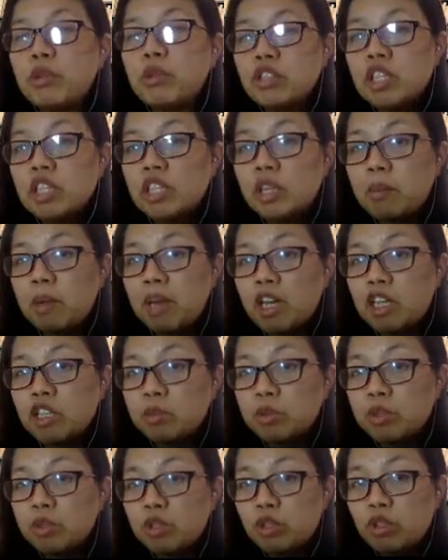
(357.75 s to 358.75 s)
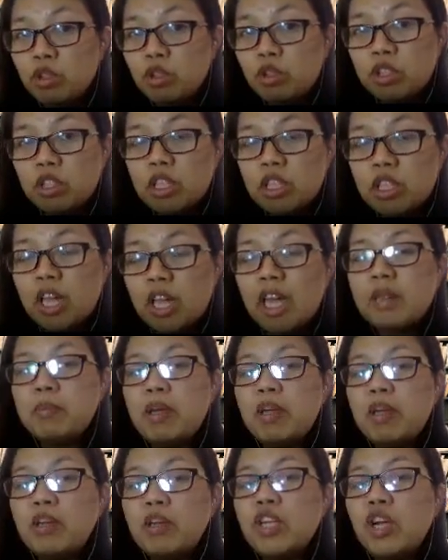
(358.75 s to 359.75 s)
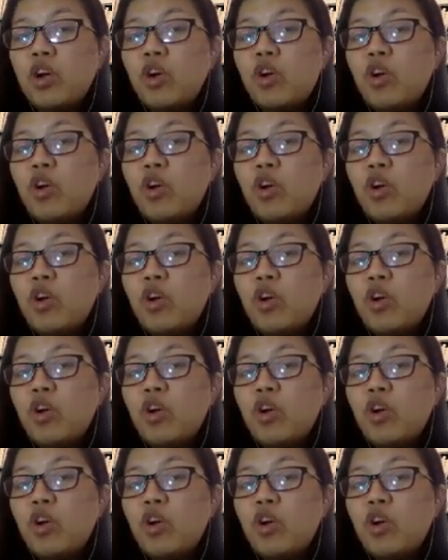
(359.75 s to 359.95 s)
siya ng megaspore doon at meron siyang